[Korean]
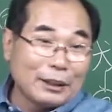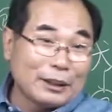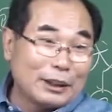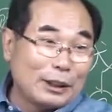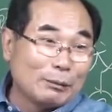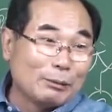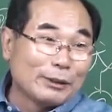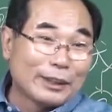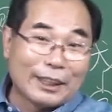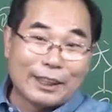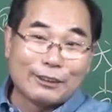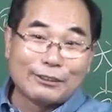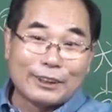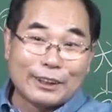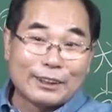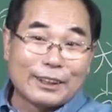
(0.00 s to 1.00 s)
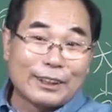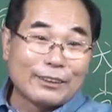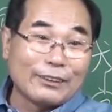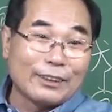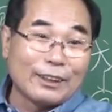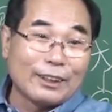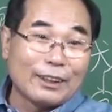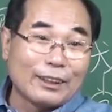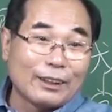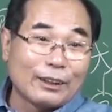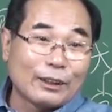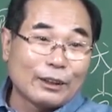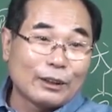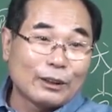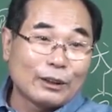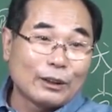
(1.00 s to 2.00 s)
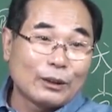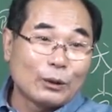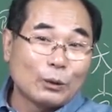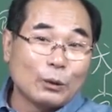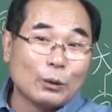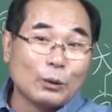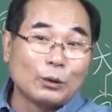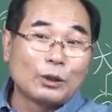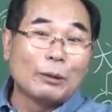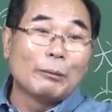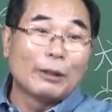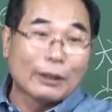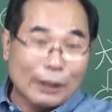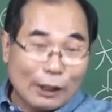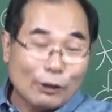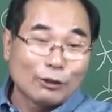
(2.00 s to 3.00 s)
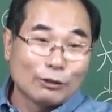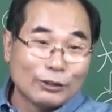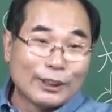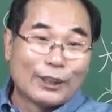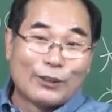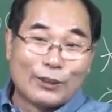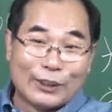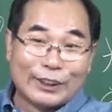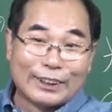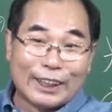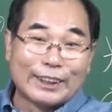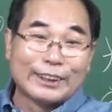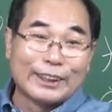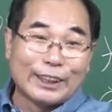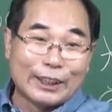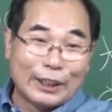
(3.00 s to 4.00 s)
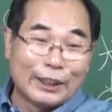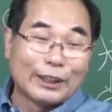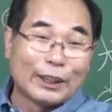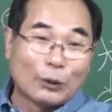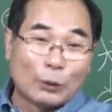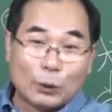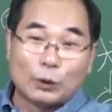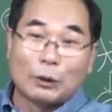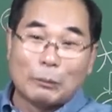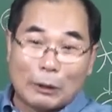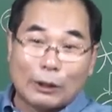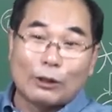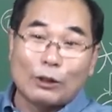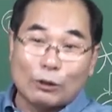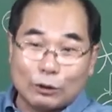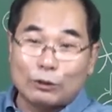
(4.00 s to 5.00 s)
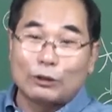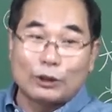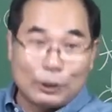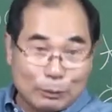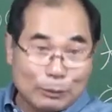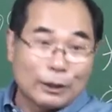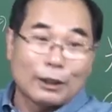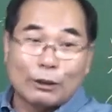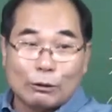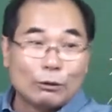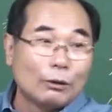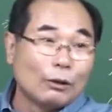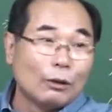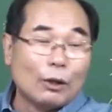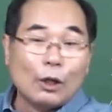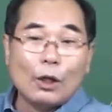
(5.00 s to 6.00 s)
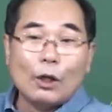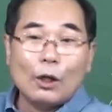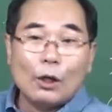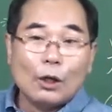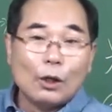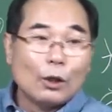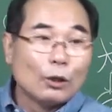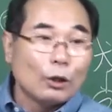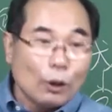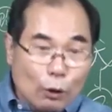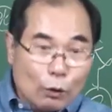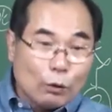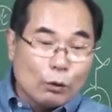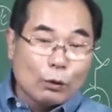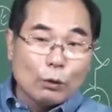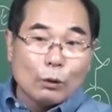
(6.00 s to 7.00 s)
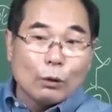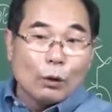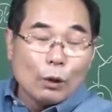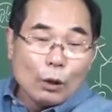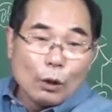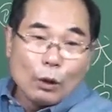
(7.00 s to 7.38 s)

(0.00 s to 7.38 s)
집을 사라고 그러더라는 거야. 5천만 원 깎아준다고 그 당시에 옛날에 5천만 원 깎아준다고 집 사라고 그래갖고